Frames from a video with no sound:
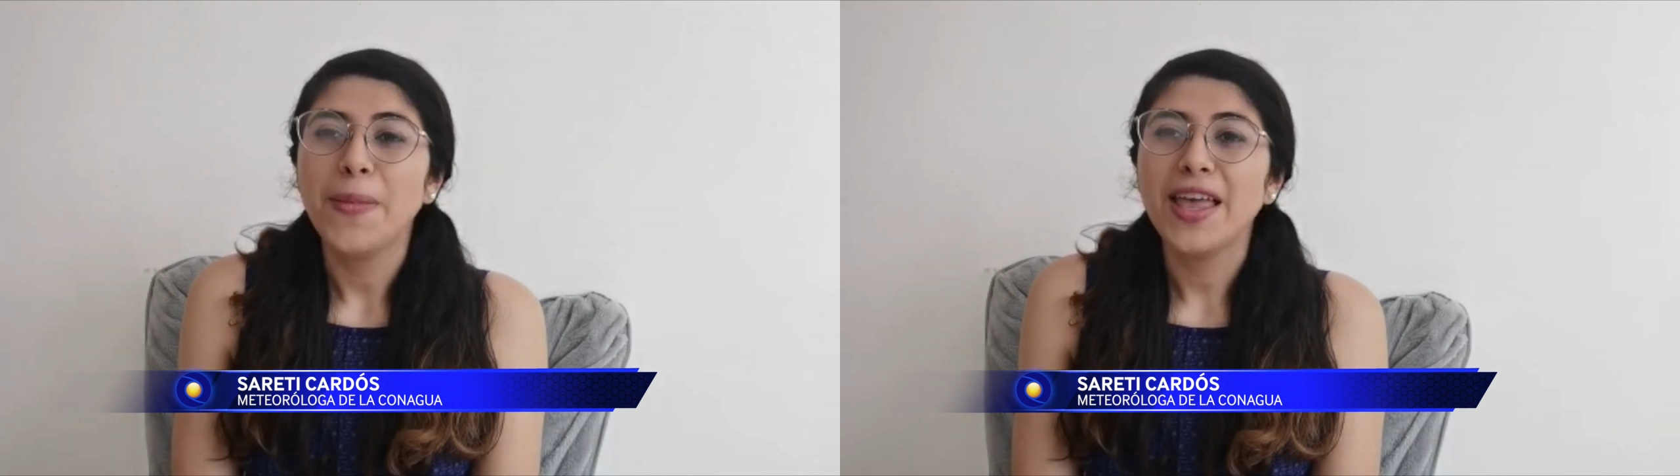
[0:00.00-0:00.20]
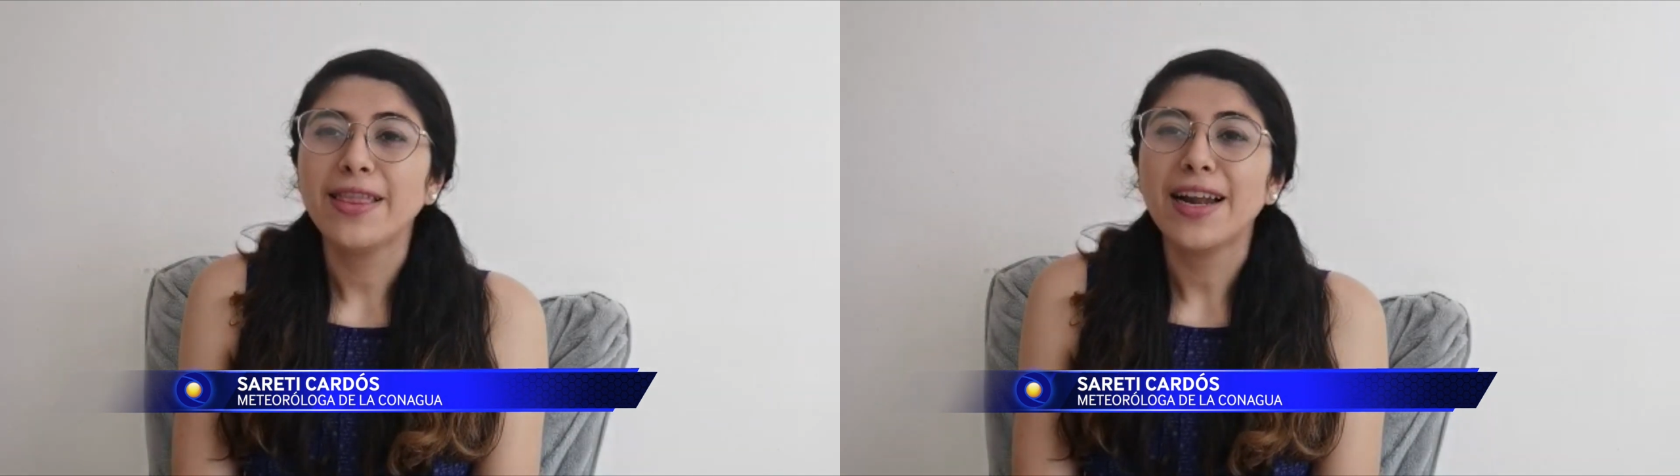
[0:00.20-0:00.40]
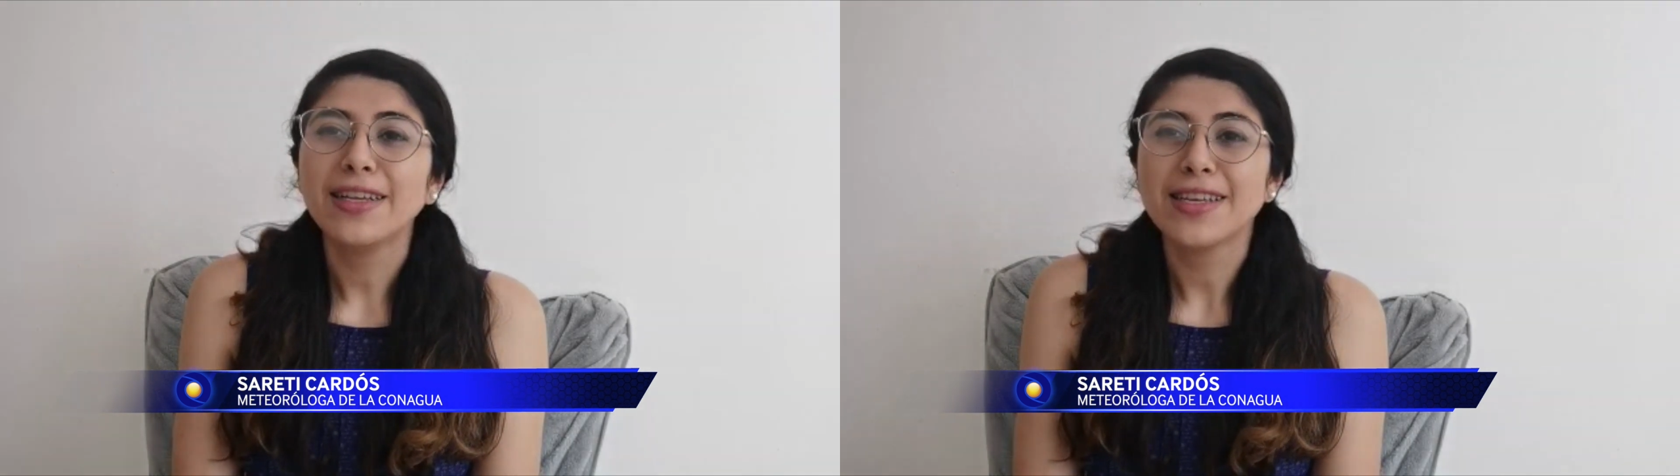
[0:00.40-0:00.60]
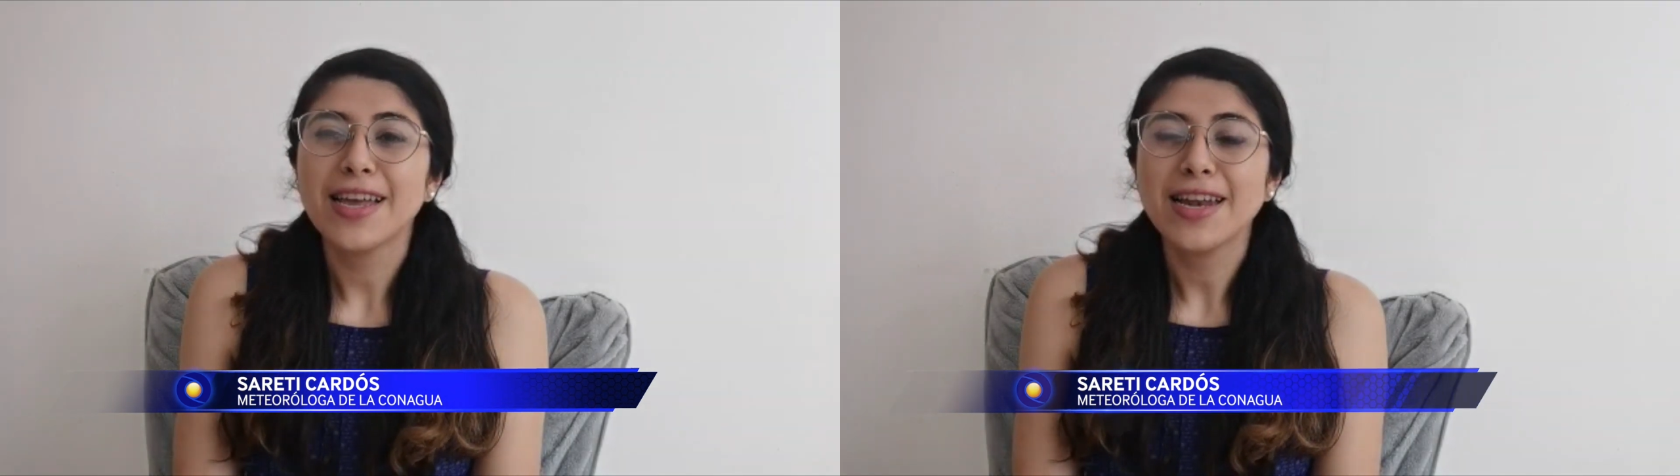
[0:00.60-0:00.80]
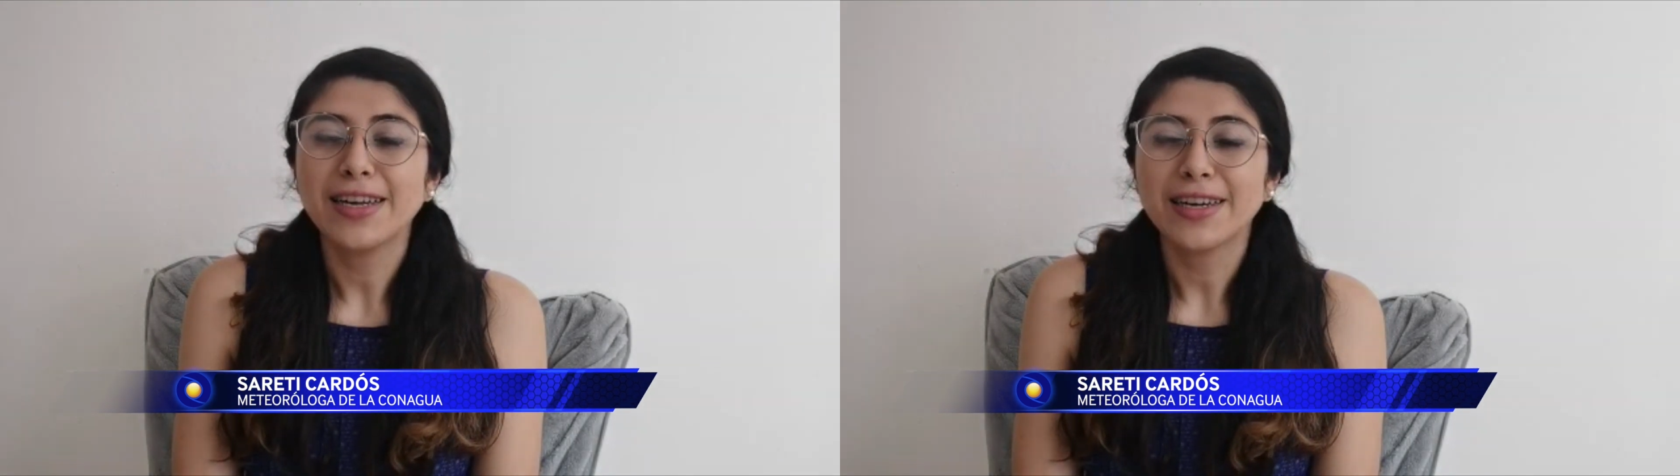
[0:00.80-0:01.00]
mientras
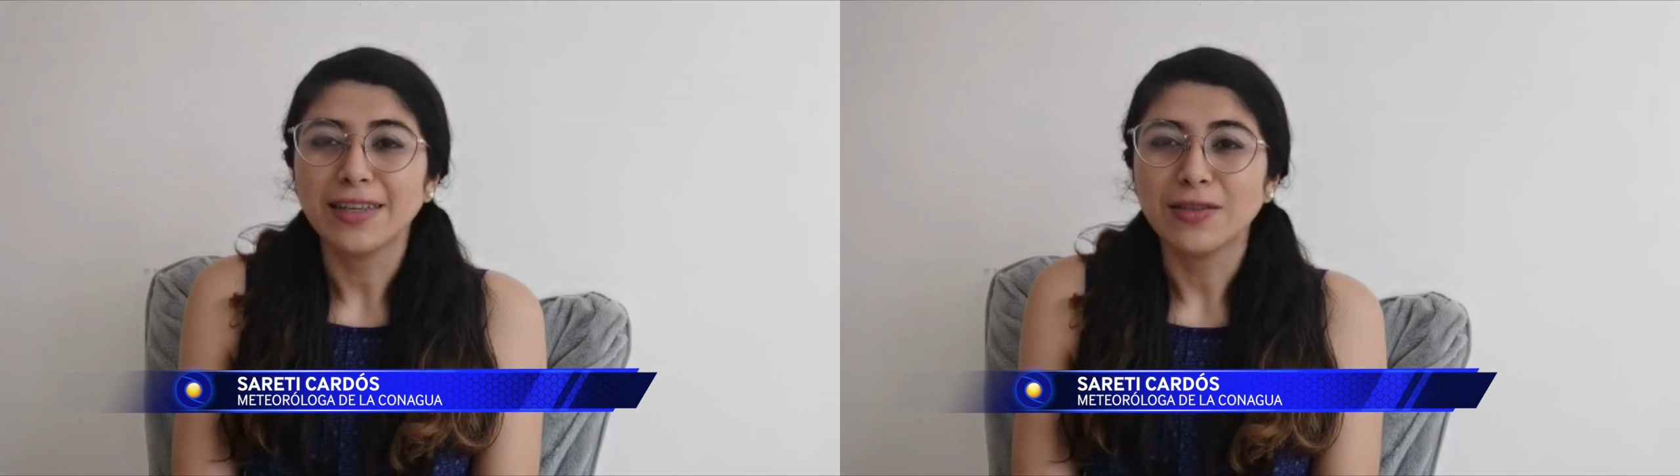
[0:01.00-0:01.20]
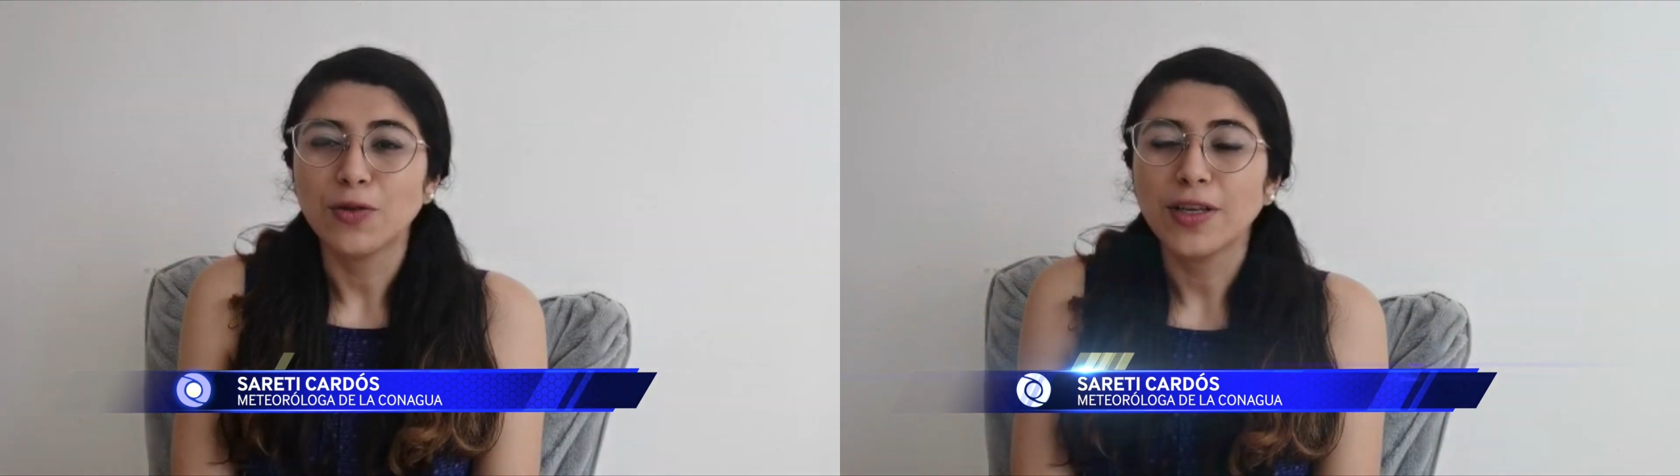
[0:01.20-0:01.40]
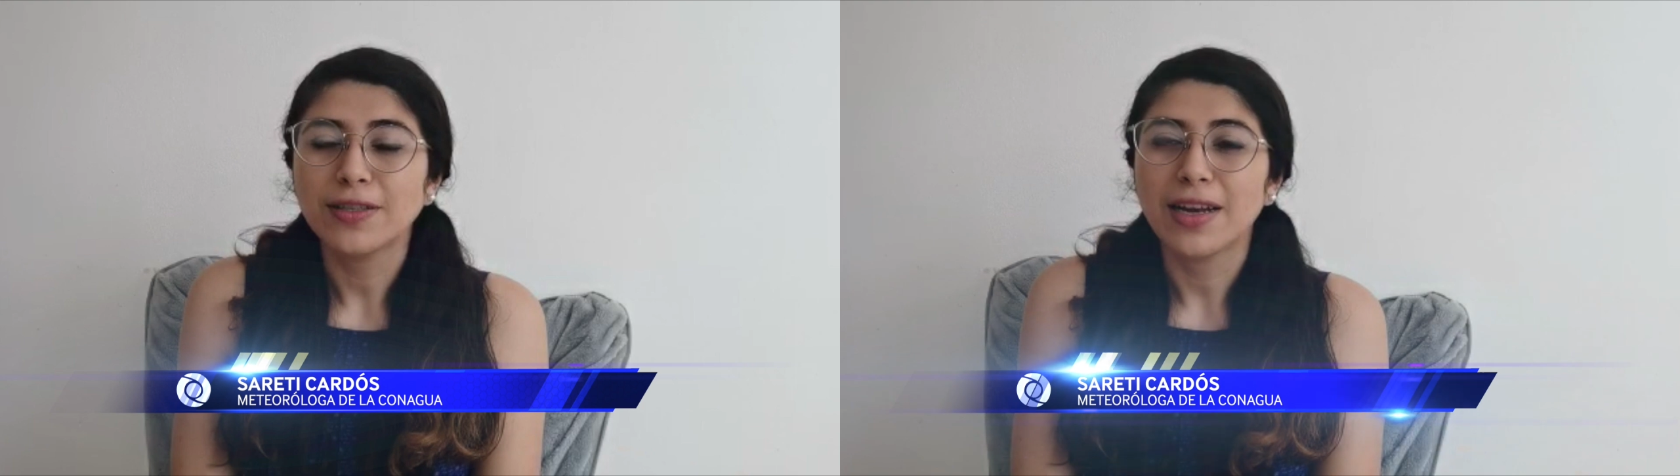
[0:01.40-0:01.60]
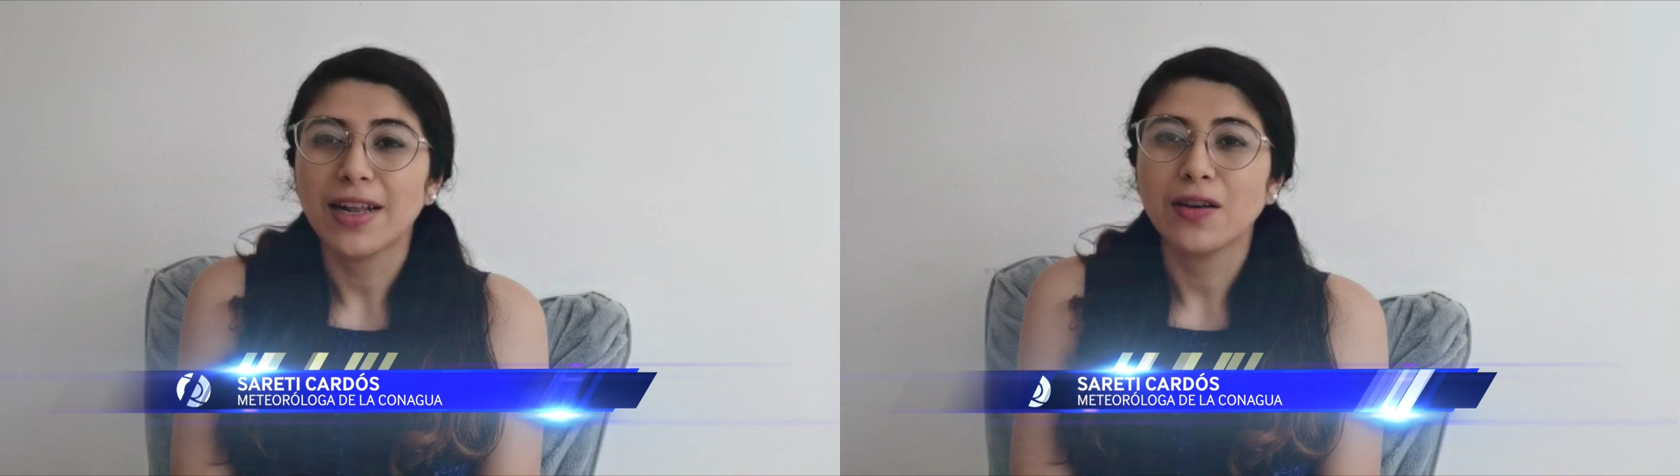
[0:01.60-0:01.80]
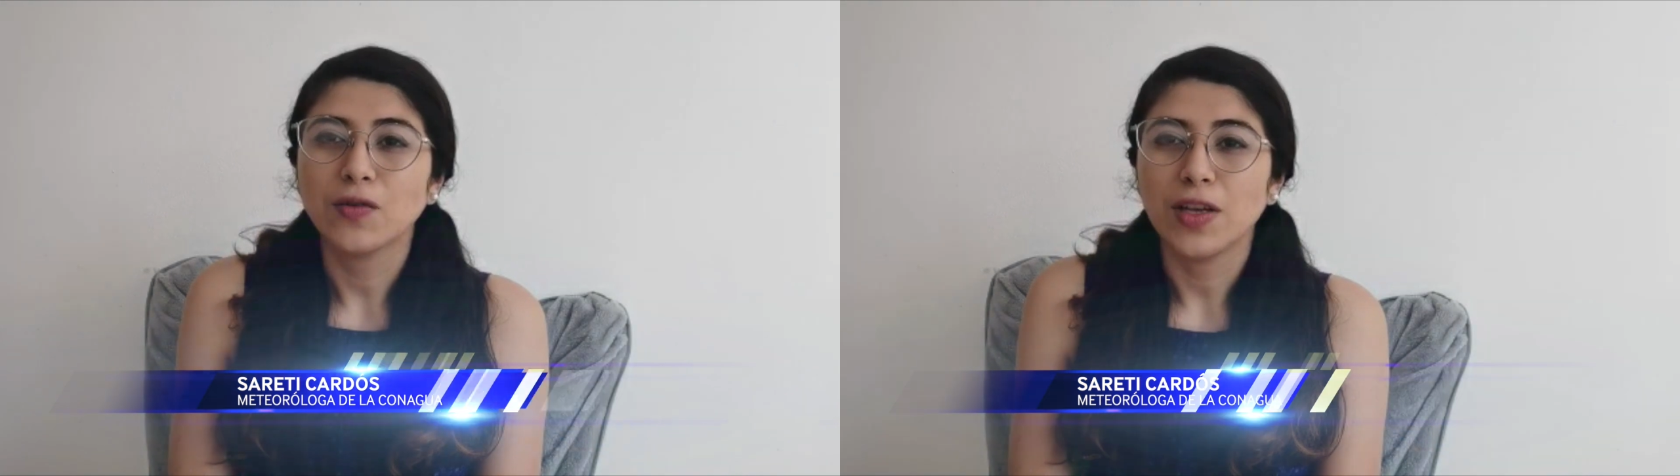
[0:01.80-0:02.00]
que en el resto estarían